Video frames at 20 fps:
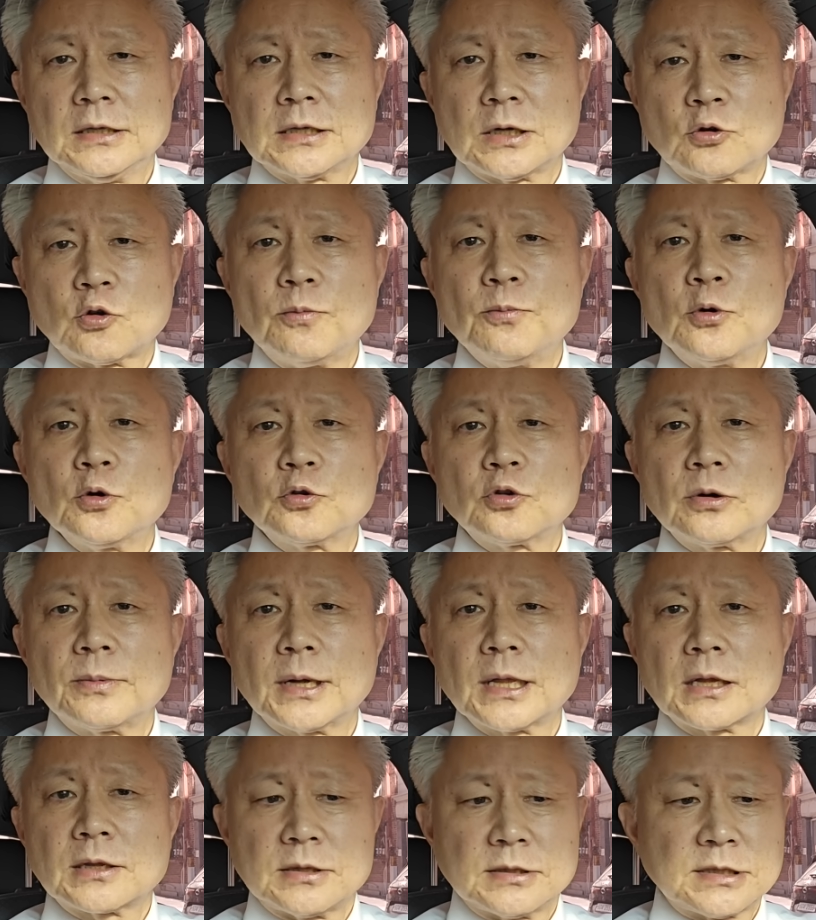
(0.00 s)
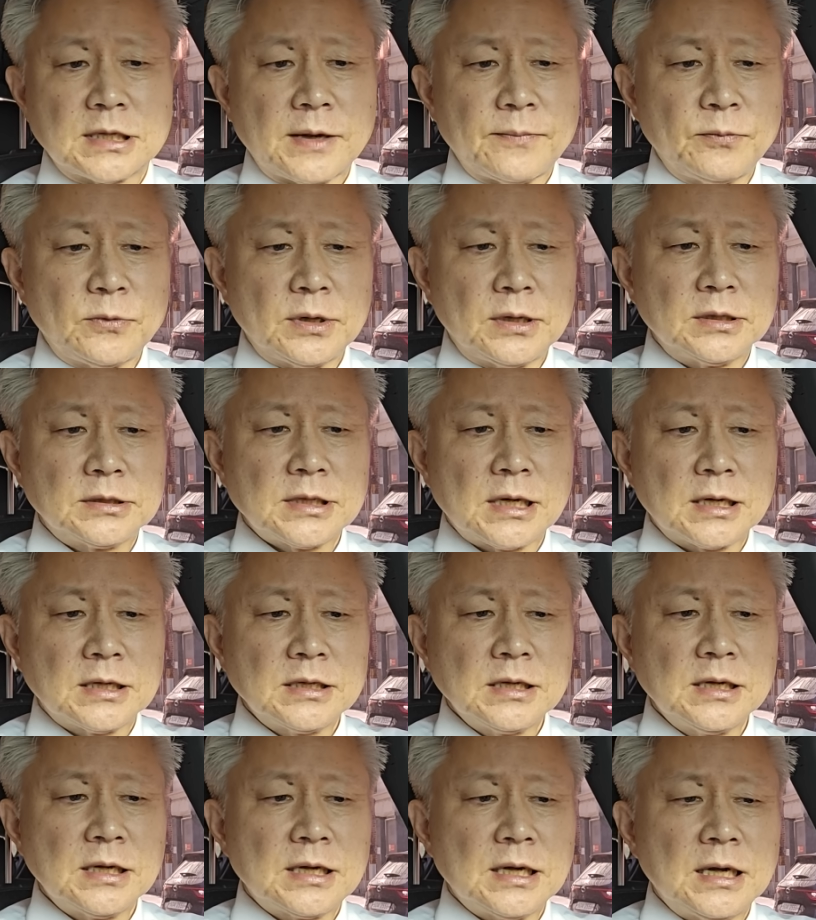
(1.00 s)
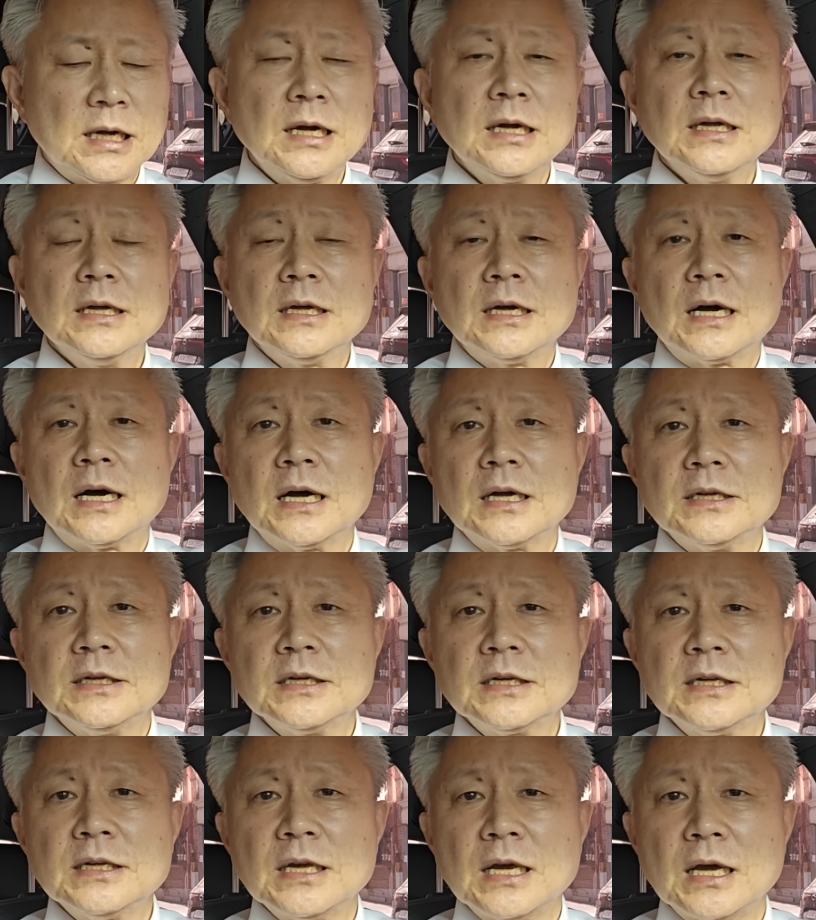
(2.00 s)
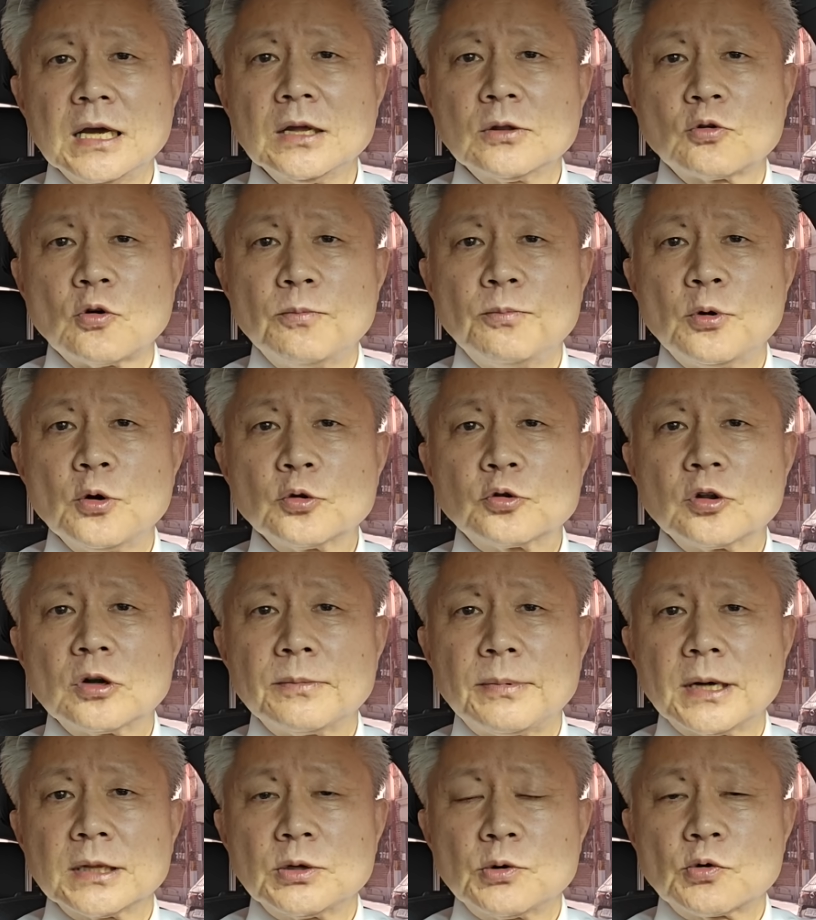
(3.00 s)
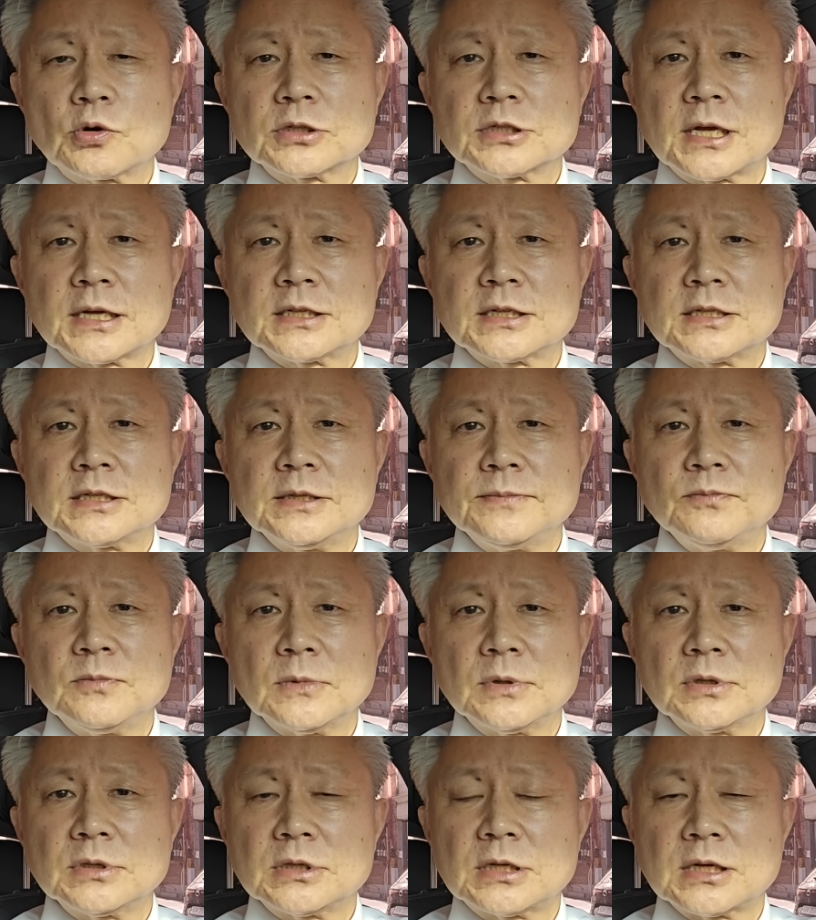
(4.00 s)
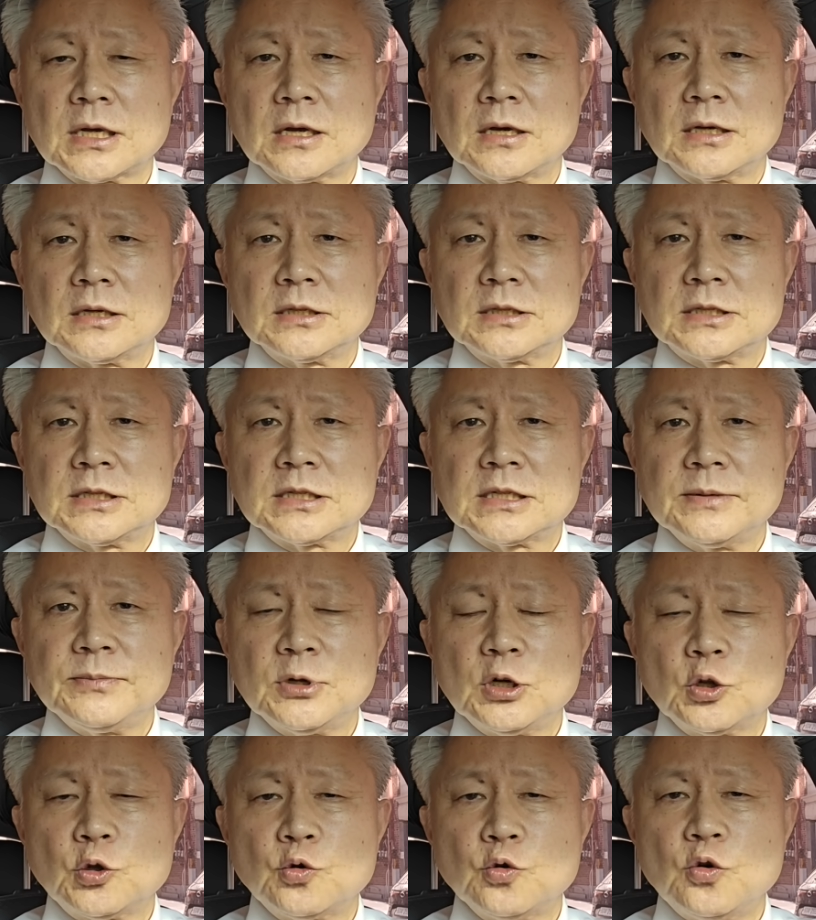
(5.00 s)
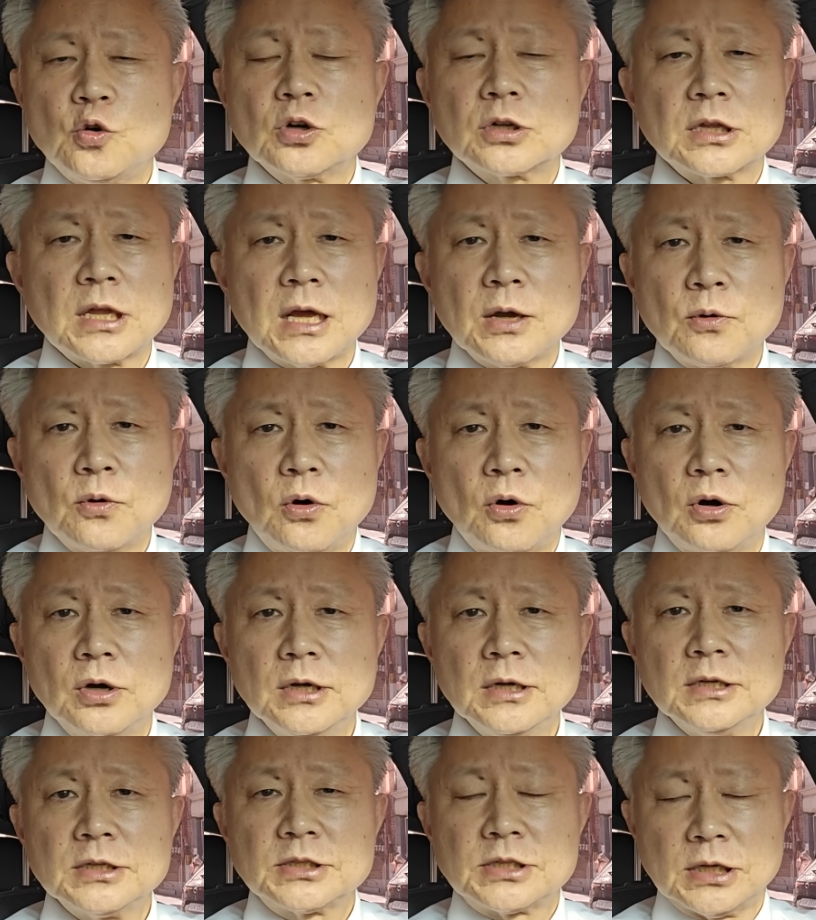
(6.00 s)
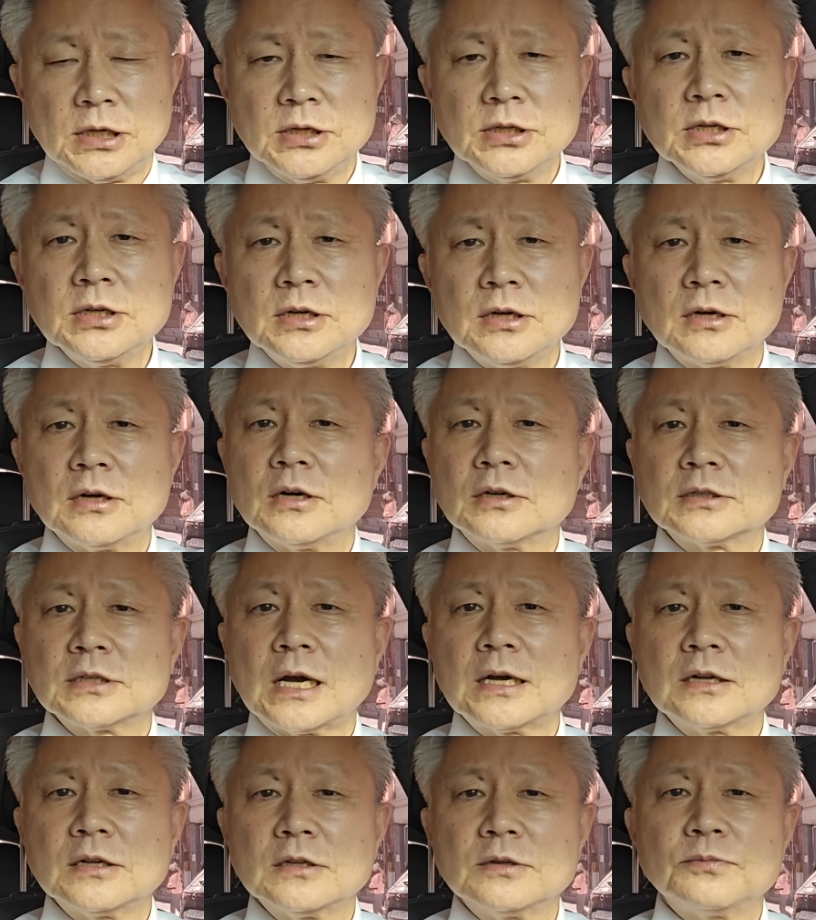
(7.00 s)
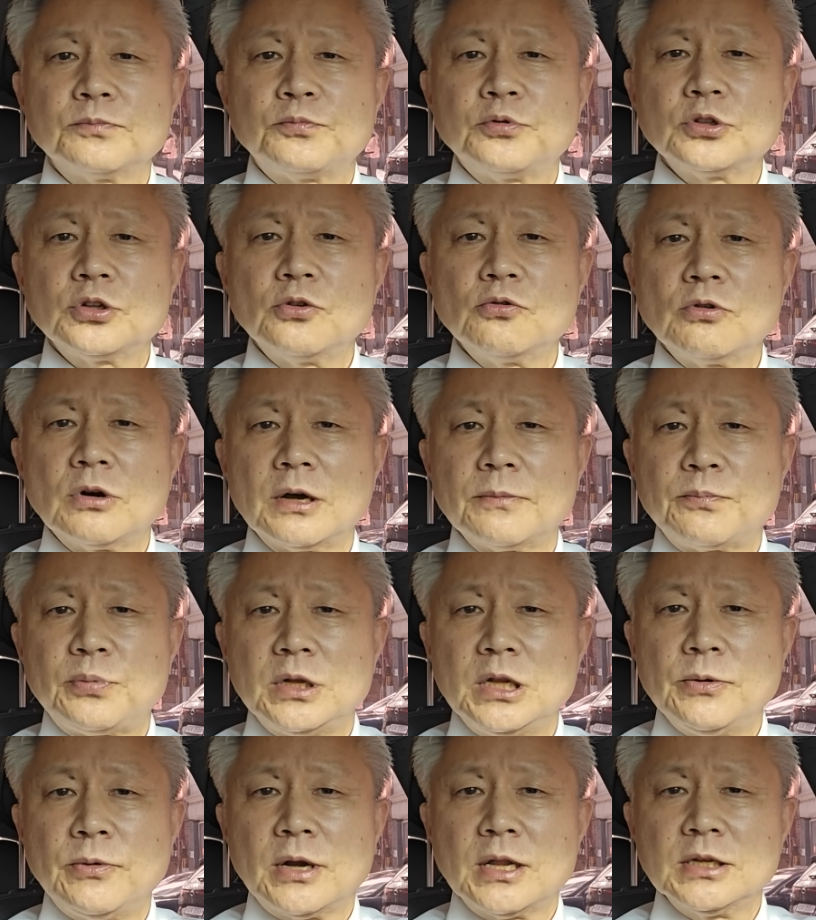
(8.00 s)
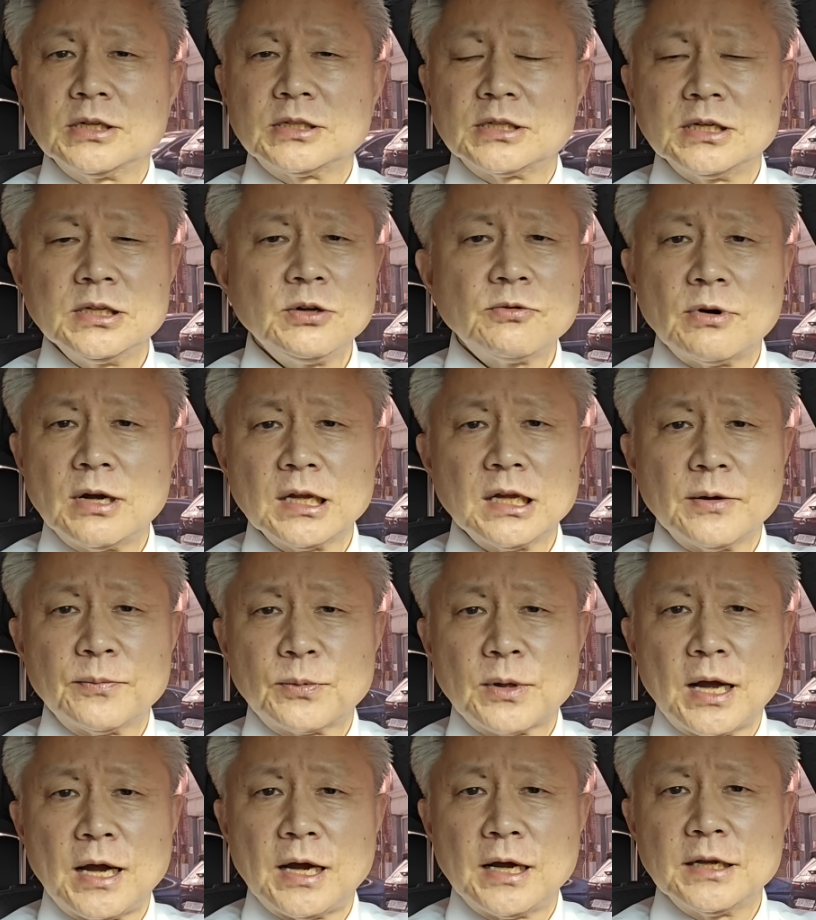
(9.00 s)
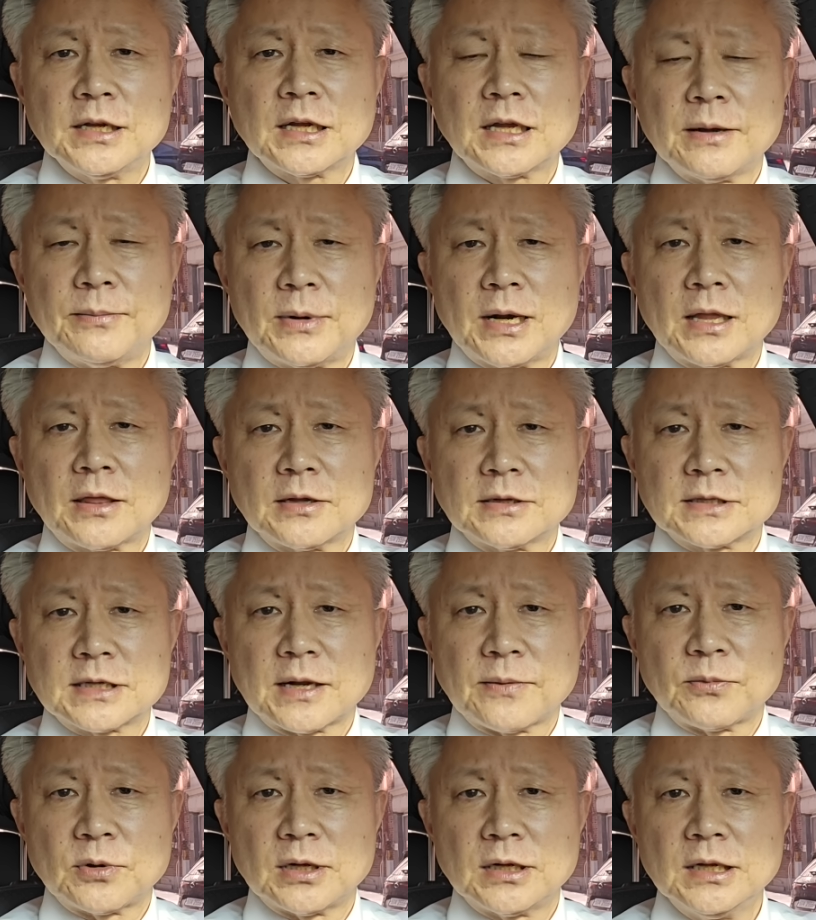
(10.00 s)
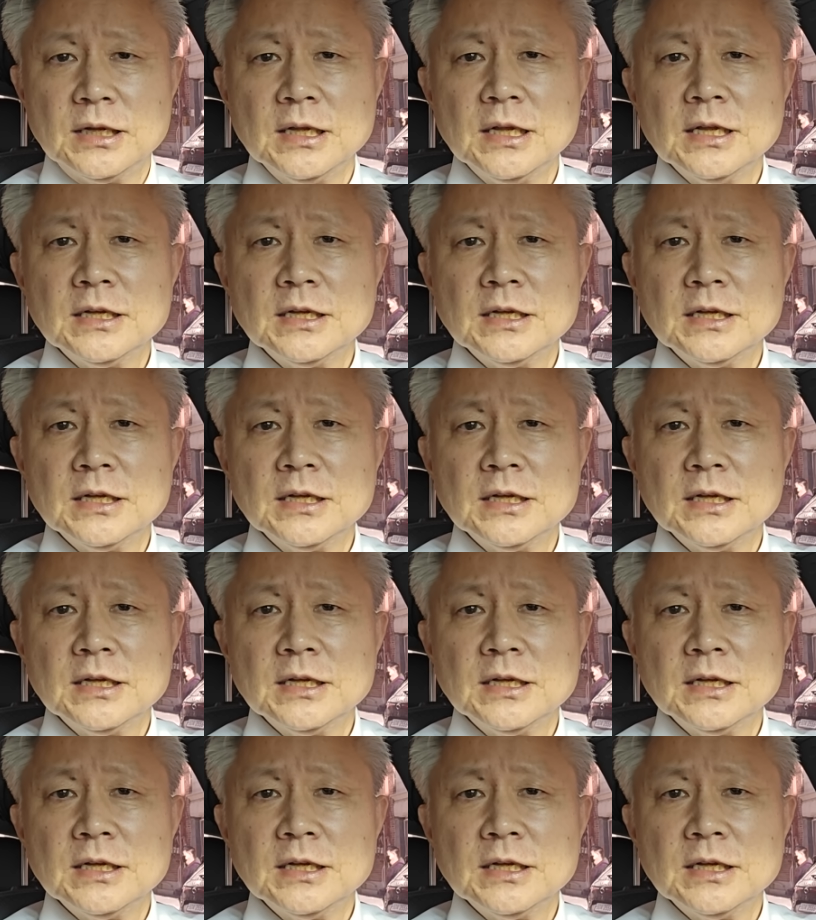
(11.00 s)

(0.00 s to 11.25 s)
자, 돈봉투를 받았던 사람들. 자, 그러니까 아, 여기에 돈봉투를 받아놓고 시침, 시치미를 뚝 떼고 전혀 어, 나는 부정과 비리와는 전혀 관계없다 이렇게 말했던 사람들.